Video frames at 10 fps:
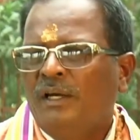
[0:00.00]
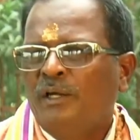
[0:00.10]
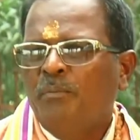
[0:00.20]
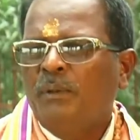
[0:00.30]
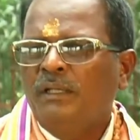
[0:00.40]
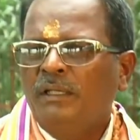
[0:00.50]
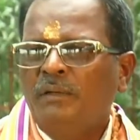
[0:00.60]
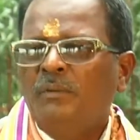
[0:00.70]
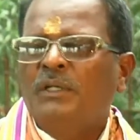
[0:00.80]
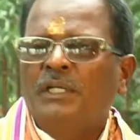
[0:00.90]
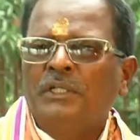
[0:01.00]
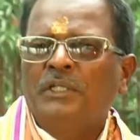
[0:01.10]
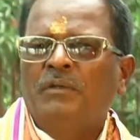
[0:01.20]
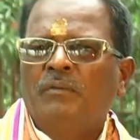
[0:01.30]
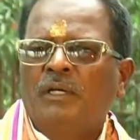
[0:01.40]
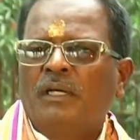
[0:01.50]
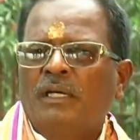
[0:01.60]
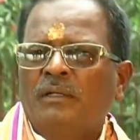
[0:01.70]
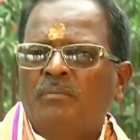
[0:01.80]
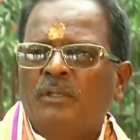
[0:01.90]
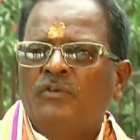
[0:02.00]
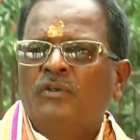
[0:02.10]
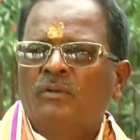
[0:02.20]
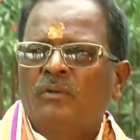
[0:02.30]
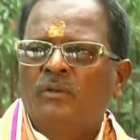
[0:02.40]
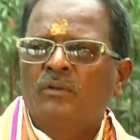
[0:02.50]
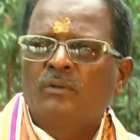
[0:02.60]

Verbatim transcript: இப்போ அதே ஒரு டென்ஷன் வீட்டில் பசங்க ஒரு